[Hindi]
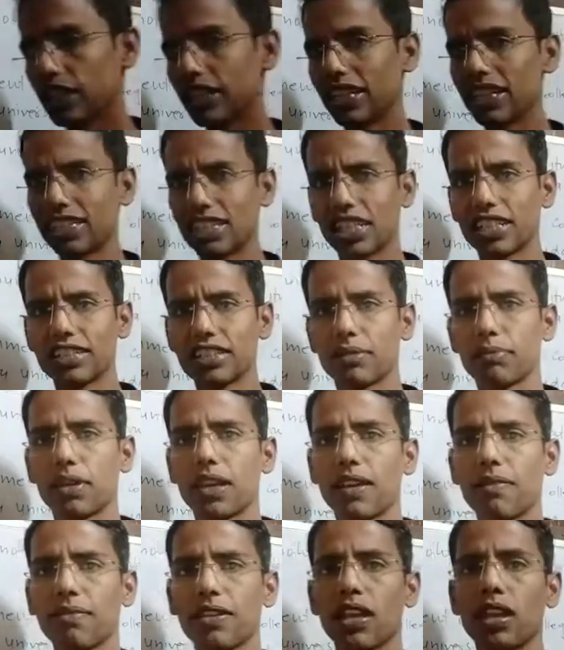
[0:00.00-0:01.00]
रिसर्च में
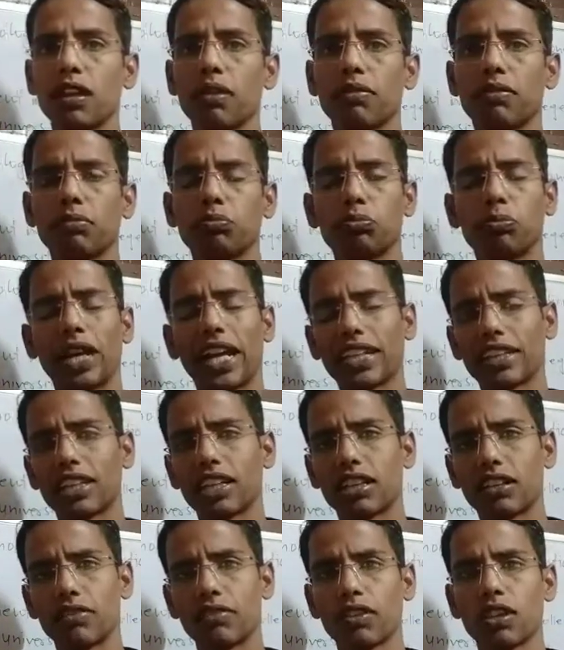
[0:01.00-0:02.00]

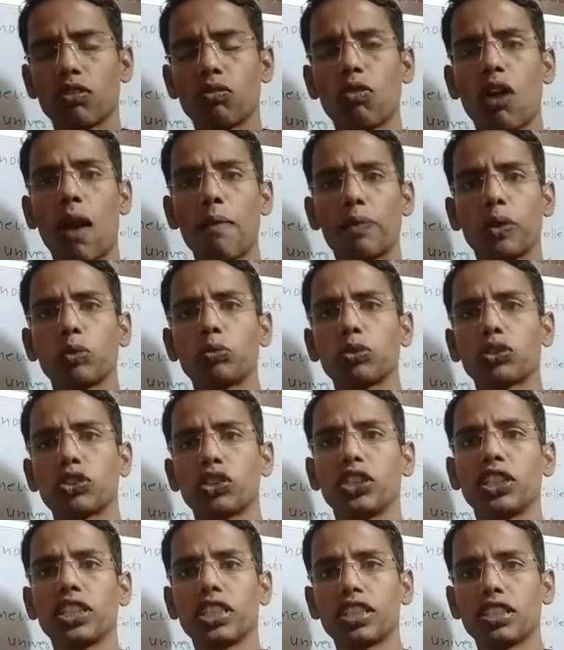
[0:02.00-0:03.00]
बेहतर वहां पे
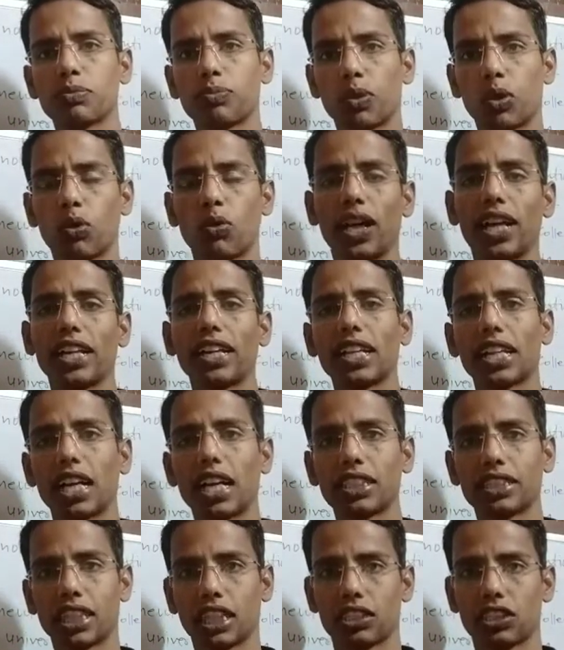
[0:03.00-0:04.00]
अपॉर्चुनिटीज प्रोवाइड करा
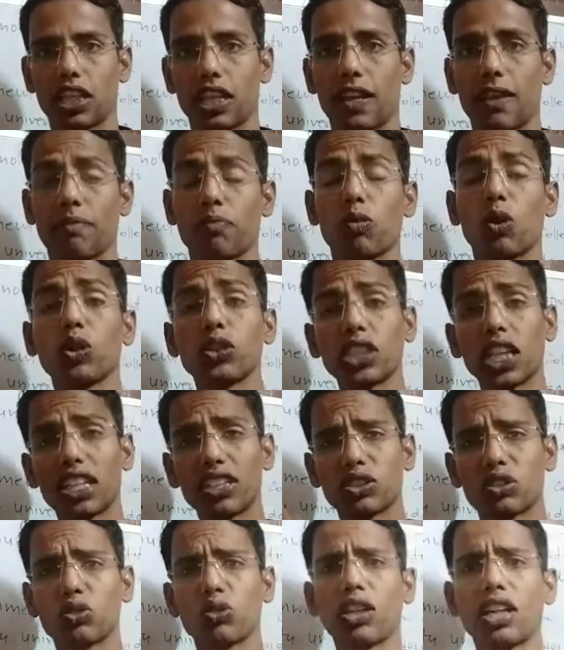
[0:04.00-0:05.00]
सकते हैं बहुत सारे
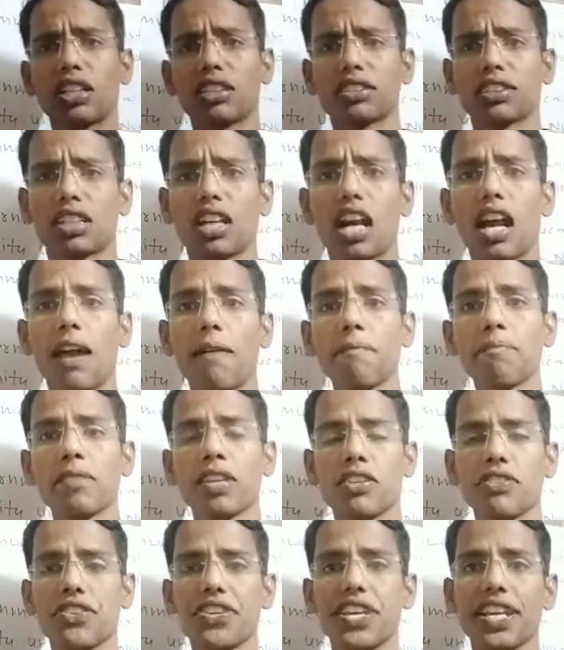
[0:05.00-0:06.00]
स्टूडेंट्स का
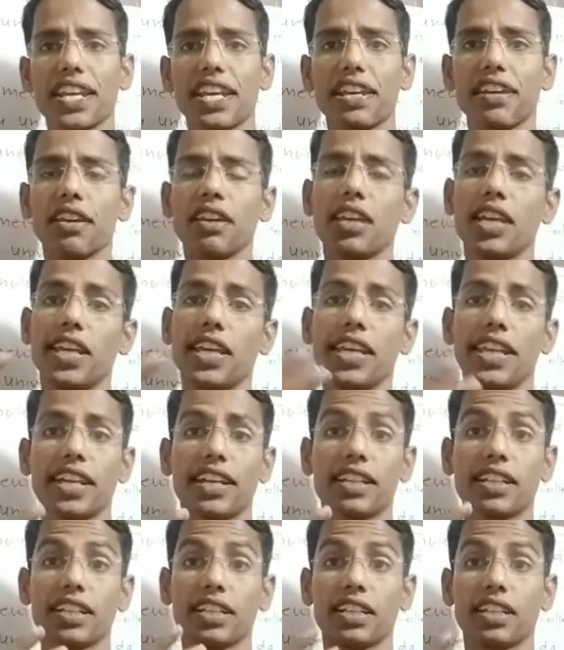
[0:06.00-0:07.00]
ये
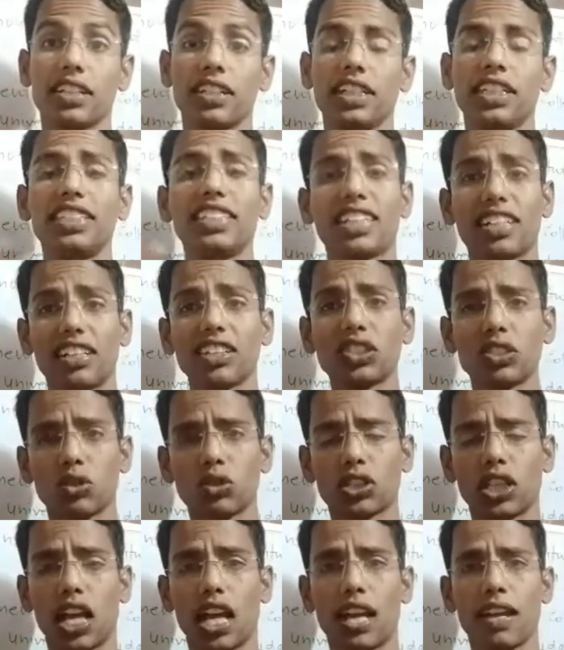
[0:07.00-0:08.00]
एक इंटरेस्ट
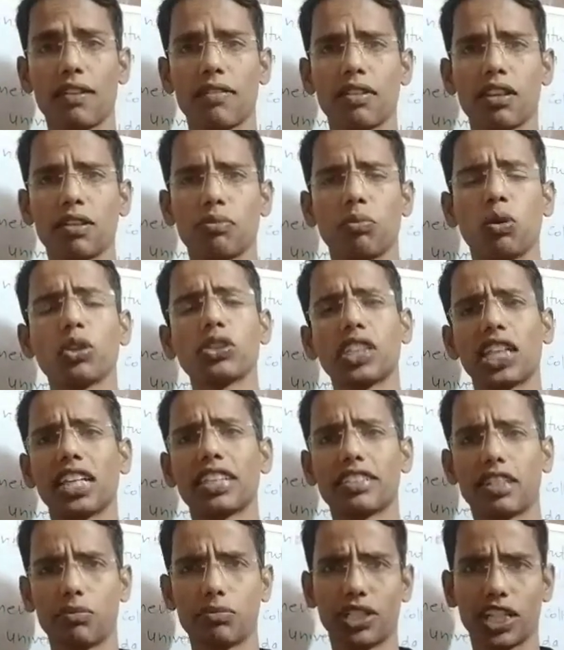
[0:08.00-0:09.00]
होता है बहुत सारे
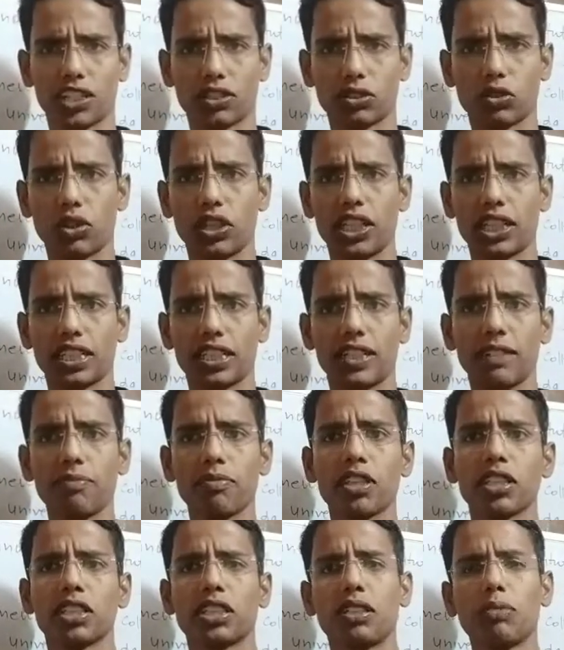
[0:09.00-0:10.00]
सब्जेक्ट्स को लेके
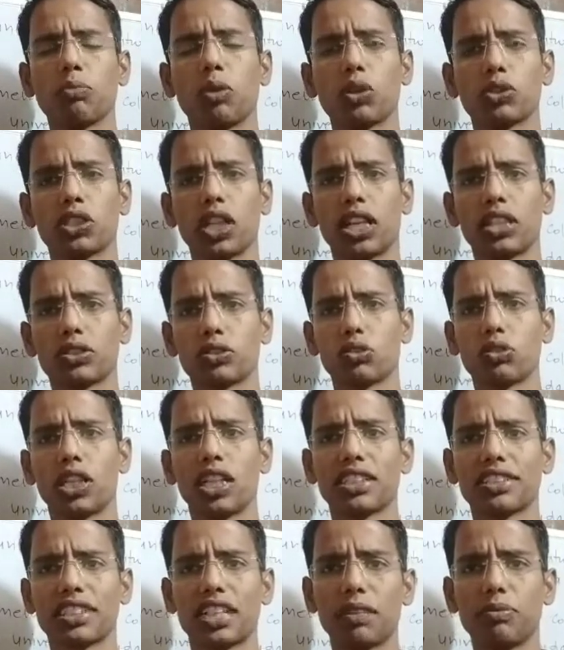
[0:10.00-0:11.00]
कि बहुत सारे
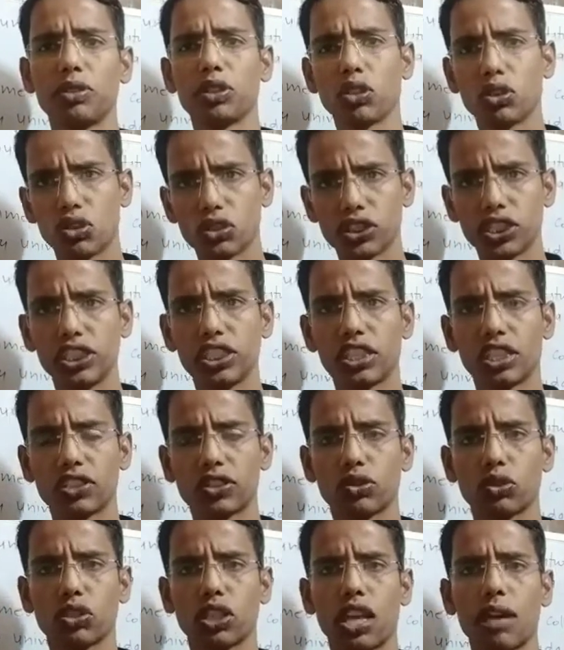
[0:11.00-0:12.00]
स्टूडेंट्स का इम्यूनोलॉजी
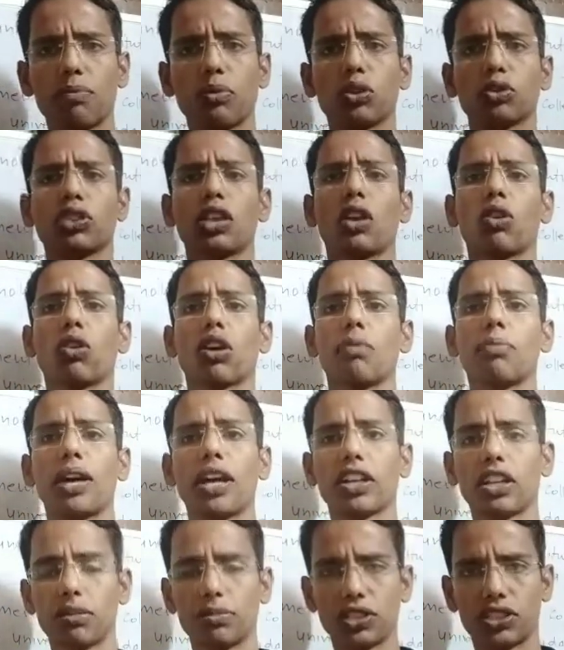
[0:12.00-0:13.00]
इंटरेस्ट होता है बहुत सारों का
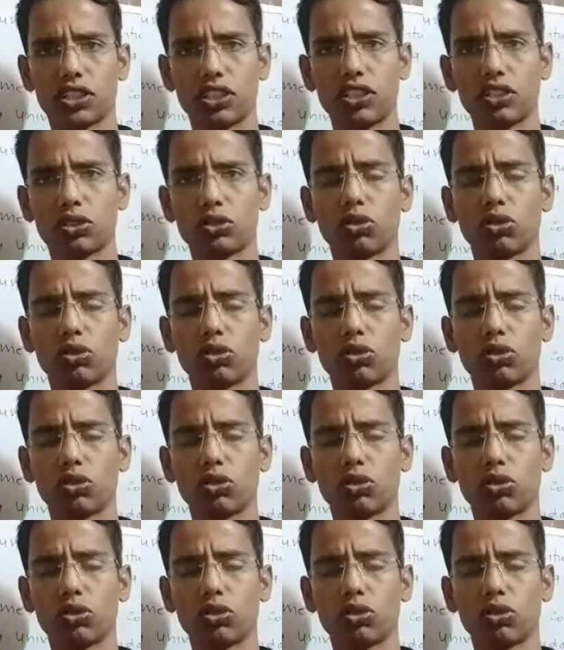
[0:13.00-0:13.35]
बायोकेमिस्ट्री